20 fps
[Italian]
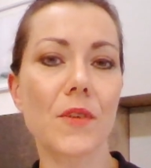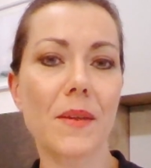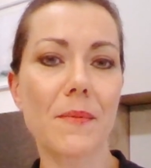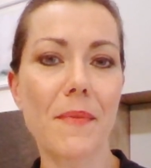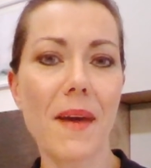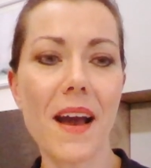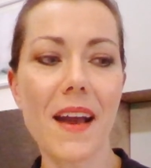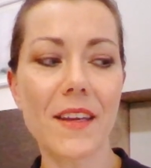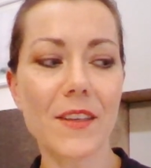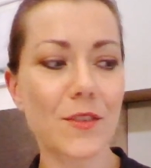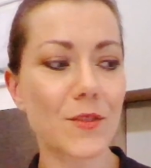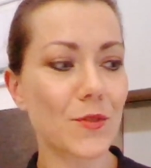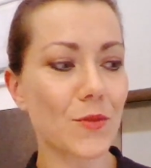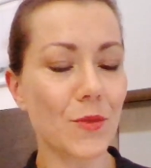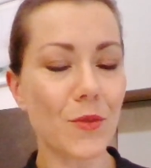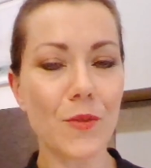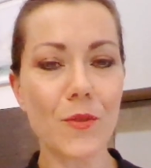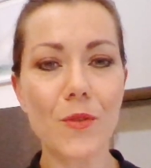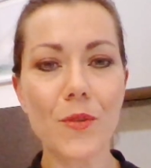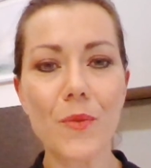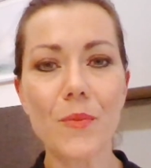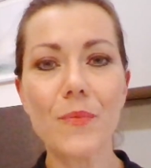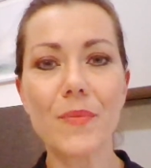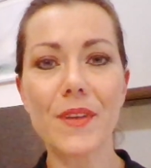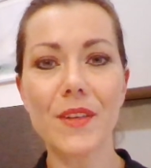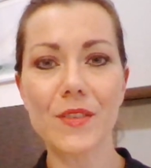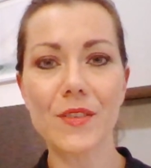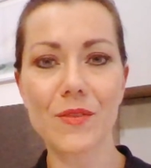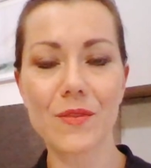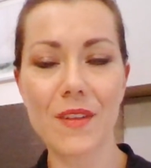non è mai solo
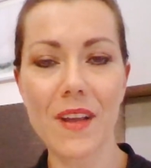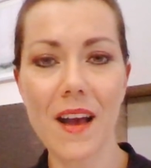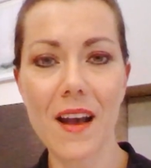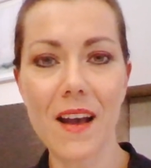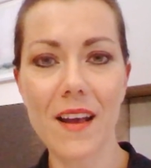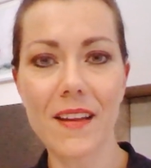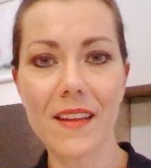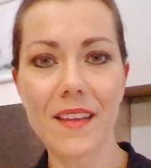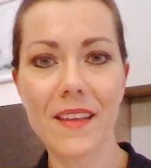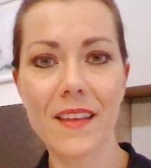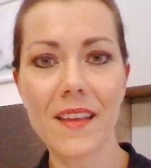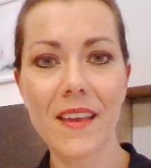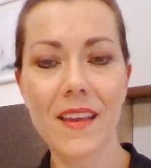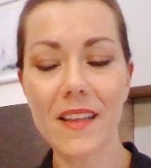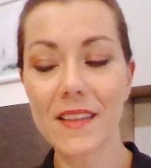personale,